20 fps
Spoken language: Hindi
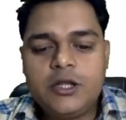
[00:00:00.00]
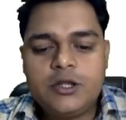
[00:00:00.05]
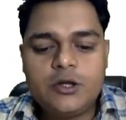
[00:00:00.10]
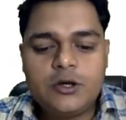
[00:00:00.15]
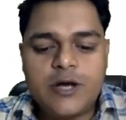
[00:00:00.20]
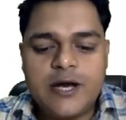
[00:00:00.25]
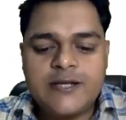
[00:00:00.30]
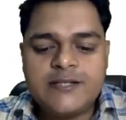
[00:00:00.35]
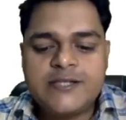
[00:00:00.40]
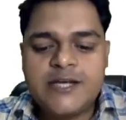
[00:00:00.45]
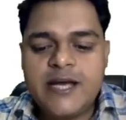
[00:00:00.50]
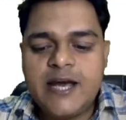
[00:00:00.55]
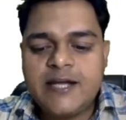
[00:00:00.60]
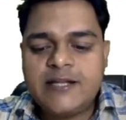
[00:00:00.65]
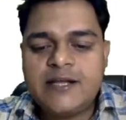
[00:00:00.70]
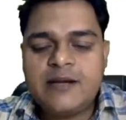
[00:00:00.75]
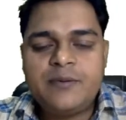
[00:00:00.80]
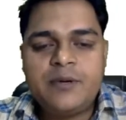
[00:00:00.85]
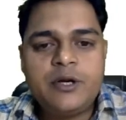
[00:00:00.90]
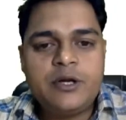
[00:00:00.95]
तो गाइज ये
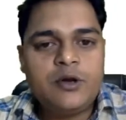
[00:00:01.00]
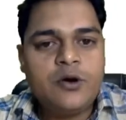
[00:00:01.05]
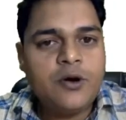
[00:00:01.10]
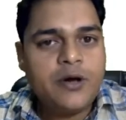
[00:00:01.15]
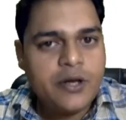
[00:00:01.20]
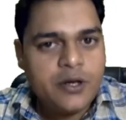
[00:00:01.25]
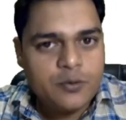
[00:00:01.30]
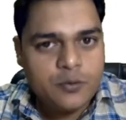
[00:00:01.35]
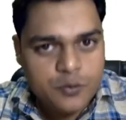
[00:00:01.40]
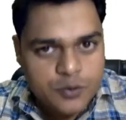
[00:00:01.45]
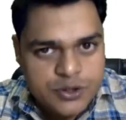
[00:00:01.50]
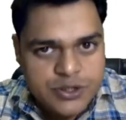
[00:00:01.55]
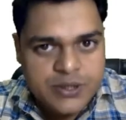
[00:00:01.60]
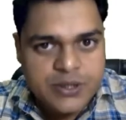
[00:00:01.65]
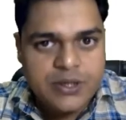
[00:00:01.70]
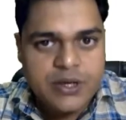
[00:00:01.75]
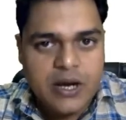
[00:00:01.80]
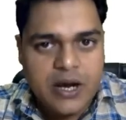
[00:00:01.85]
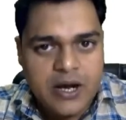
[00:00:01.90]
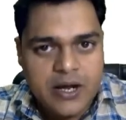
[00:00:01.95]
अदर वीडियो है
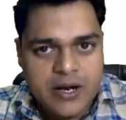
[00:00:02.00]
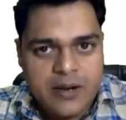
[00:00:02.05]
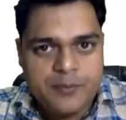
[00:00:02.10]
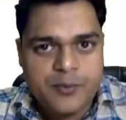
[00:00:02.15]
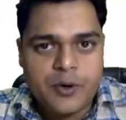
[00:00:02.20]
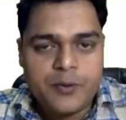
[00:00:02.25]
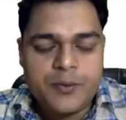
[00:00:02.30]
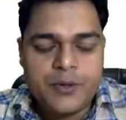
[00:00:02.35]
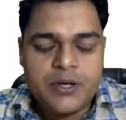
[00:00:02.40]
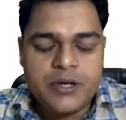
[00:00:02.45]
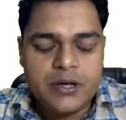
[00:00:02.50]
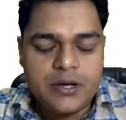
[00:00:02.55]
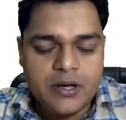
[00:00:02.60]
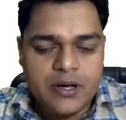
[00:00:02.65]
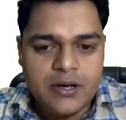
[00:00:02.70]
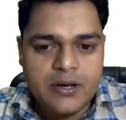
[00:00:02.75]
उसी अगर आप प्रॉपर्ट